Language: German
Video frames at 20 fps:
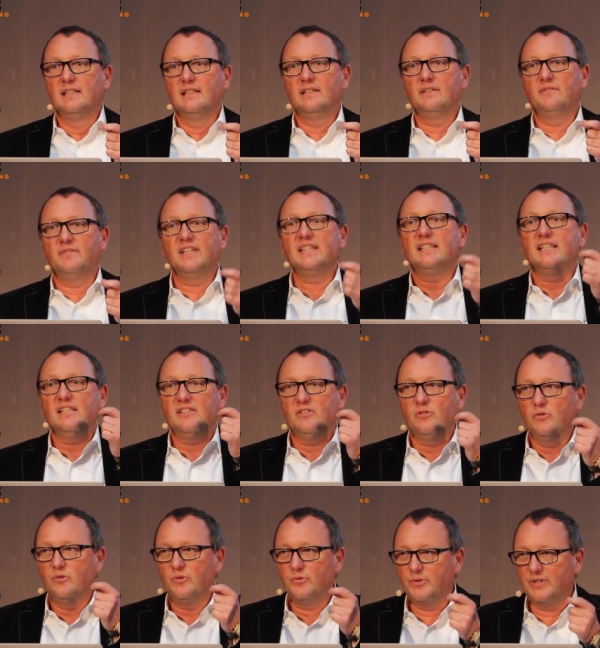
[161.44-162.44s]
äh, wenn
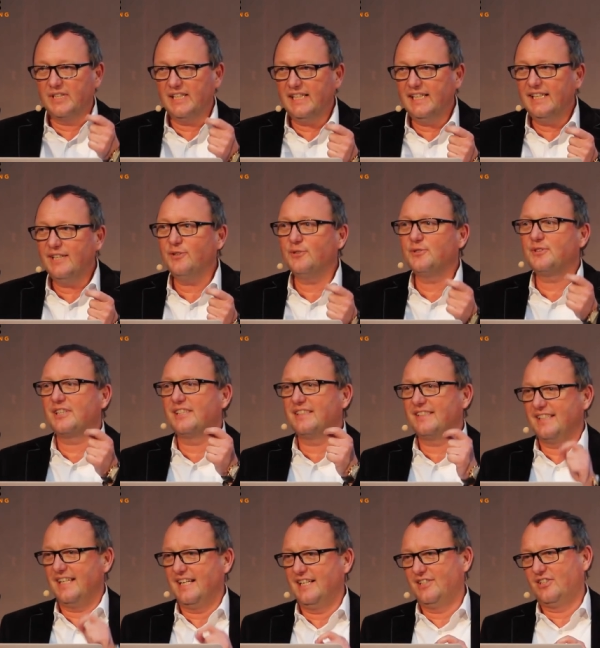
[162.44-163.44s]
Technologie und
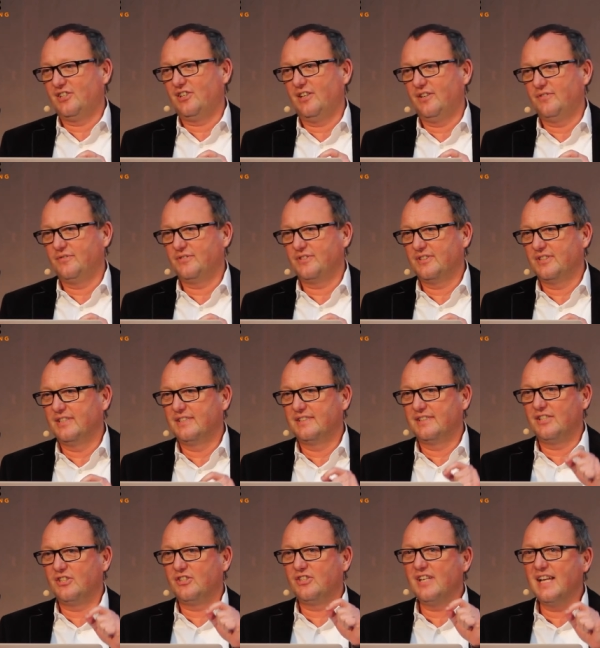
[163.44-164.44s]
Gesellschaft
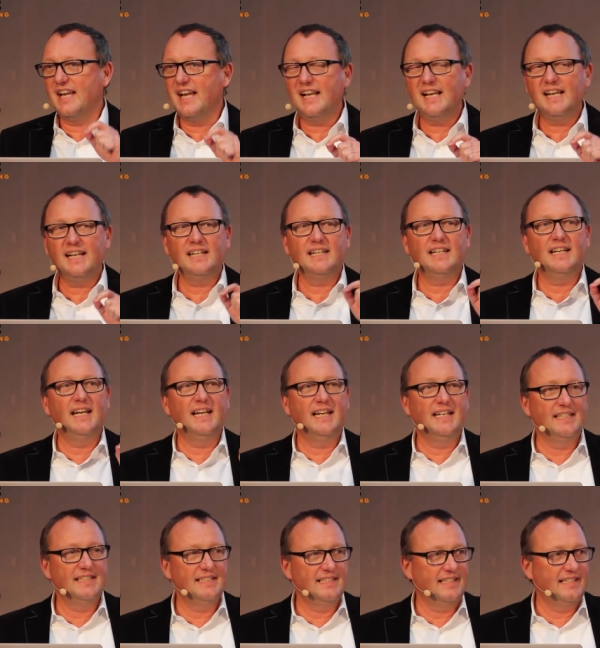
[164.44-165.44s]
sich schneller
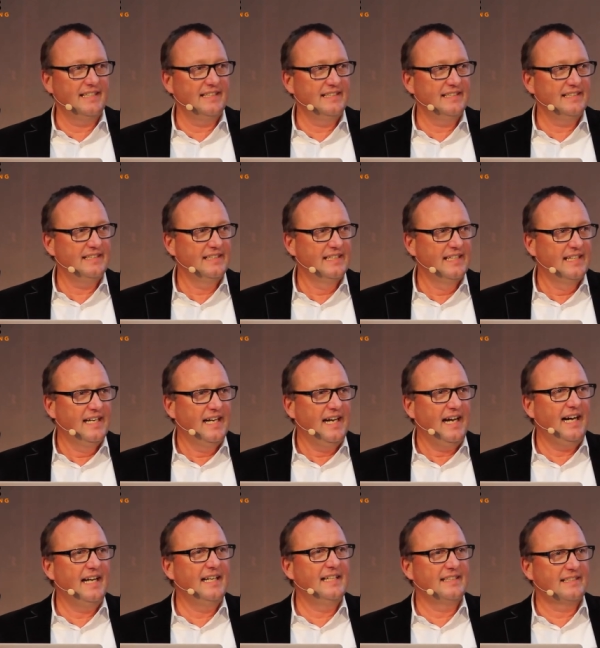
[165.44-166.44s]
ändern
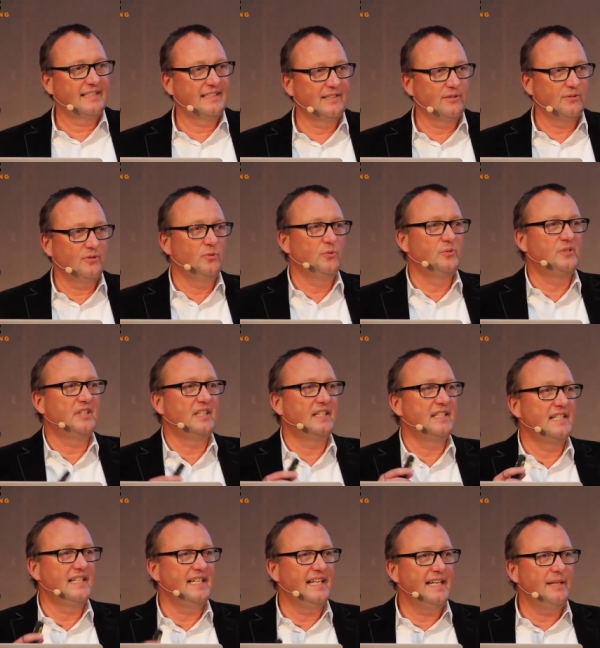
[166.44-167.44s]
als
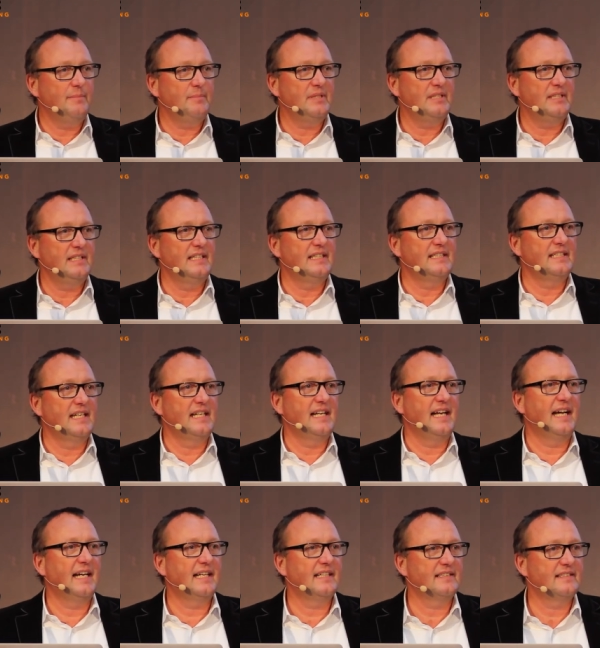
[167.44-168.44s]
Unternehmen in der
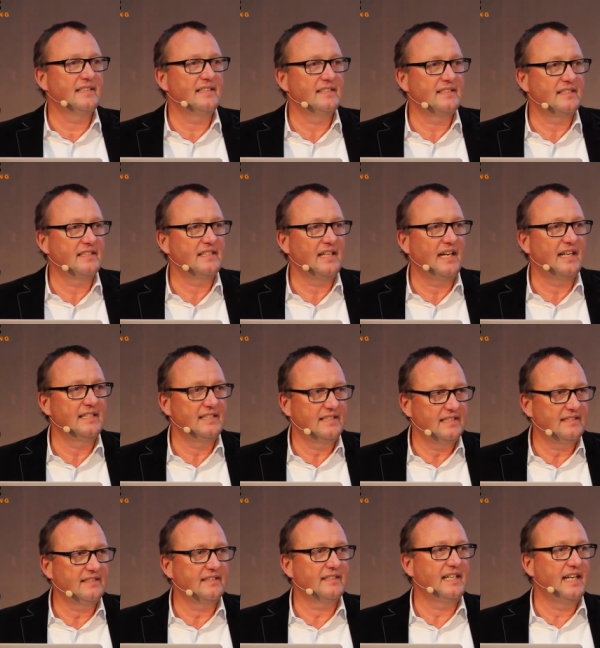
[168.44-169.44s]
Lage sind, sich an
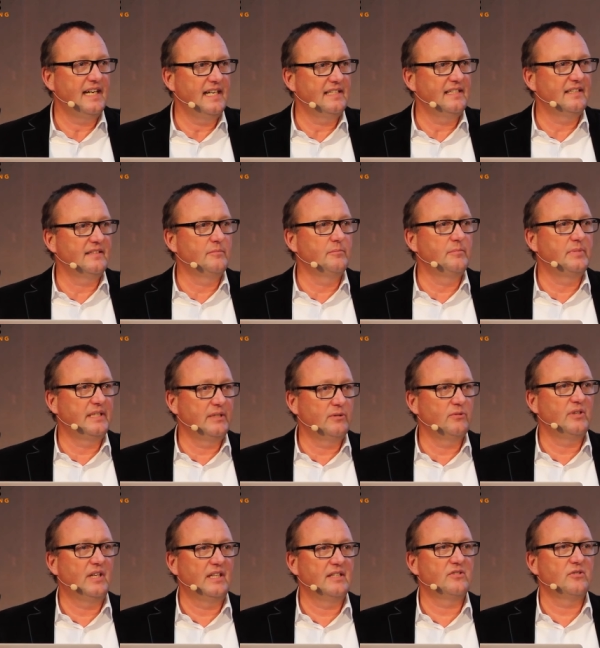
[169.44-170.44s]
diese geänderten
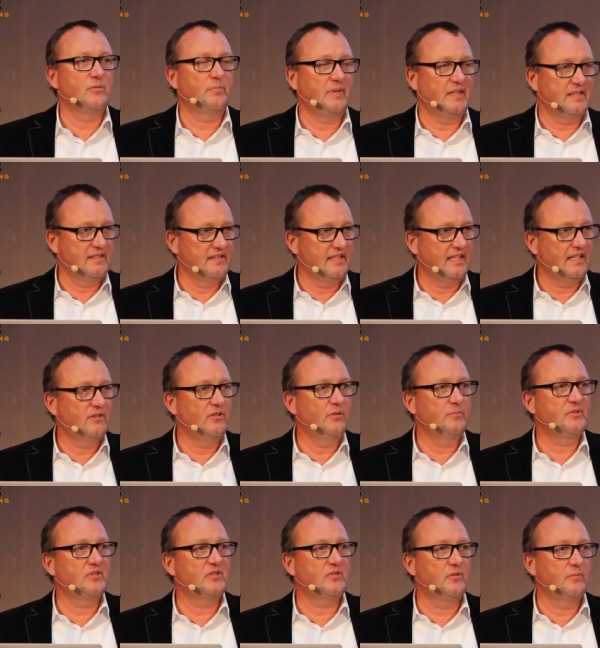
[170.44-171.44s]
Bedingungen anzupassen. Dann
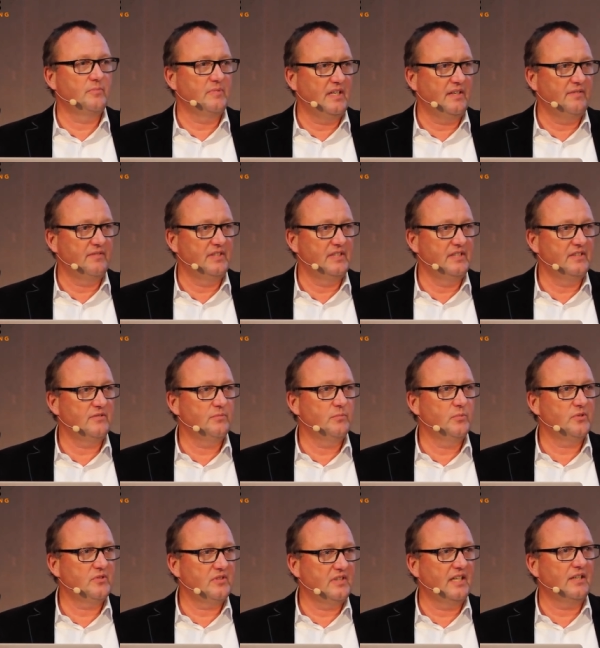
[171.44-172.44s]
kommt es zum
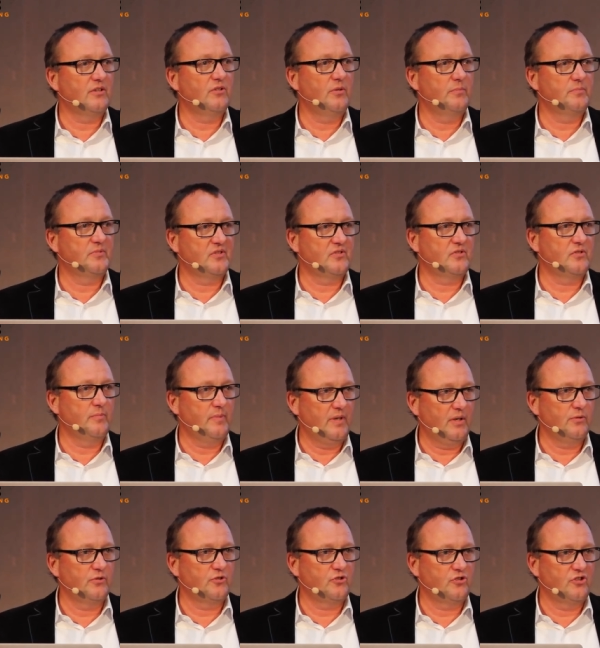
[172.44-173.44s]
Darwinismus, dann kommt es zum
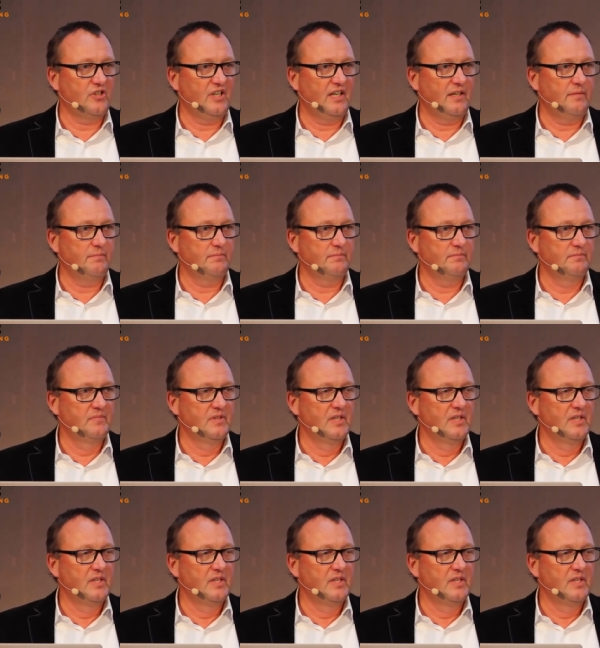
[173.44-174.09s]
Aussterben.